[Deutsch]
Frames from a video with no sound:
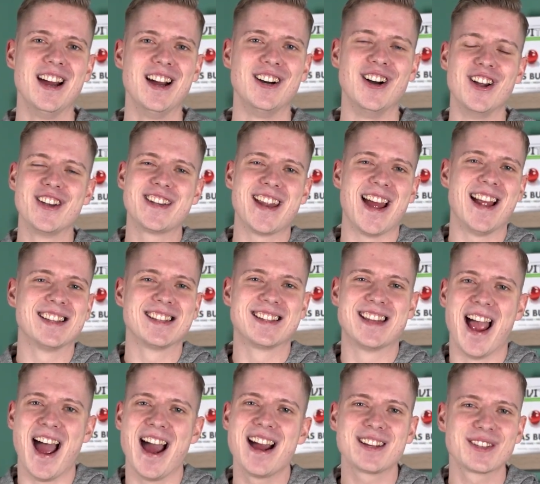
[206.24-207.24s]
und dann
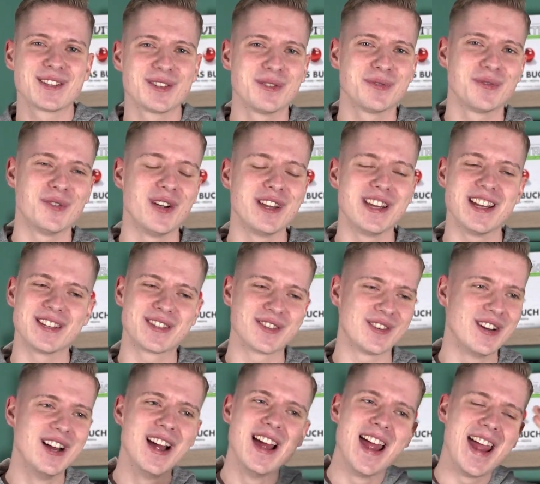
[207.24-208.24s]
sagst du vor ihr
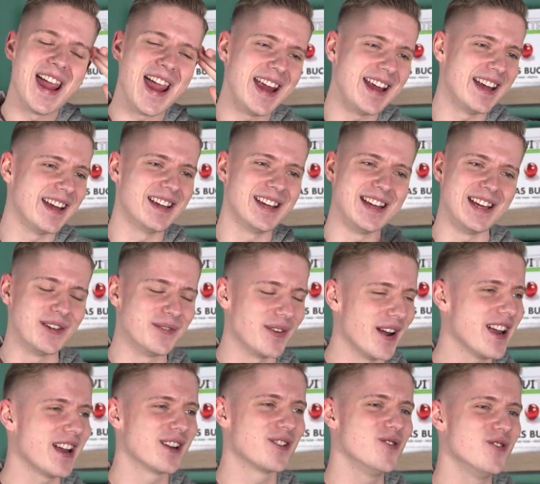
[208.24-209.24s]
so, ey, ich
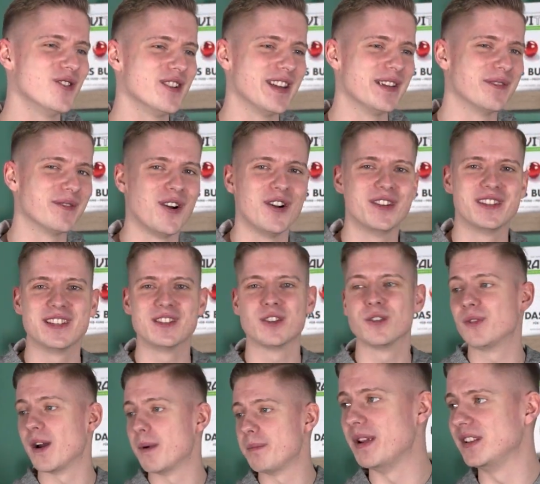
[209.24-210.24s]
feier Kuchen TV und sie so,
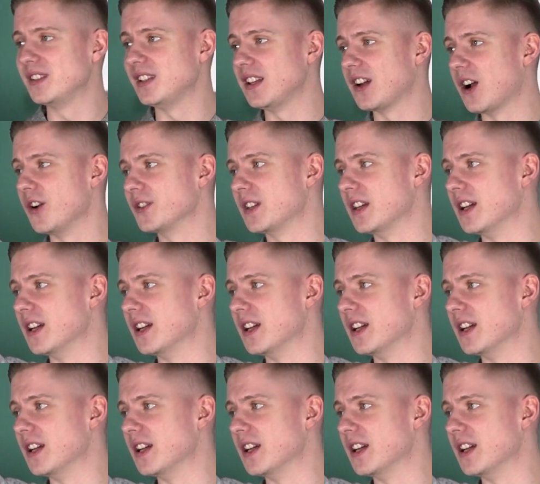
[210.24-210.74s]
verpiss dich raus